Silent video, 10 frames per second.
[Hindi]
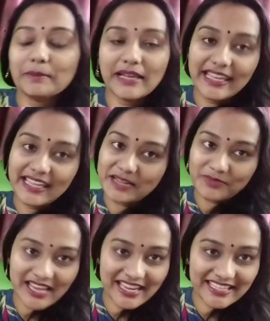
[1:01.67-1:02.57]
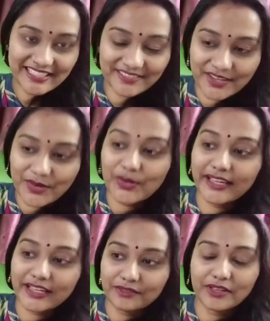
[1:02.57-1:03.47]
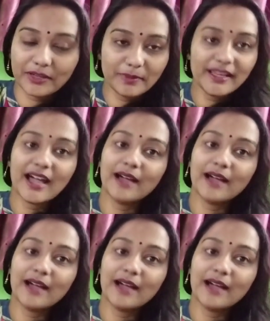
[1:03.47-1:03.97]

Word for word: भले ही आप चाहे जैसे हो लेकिन फिर भी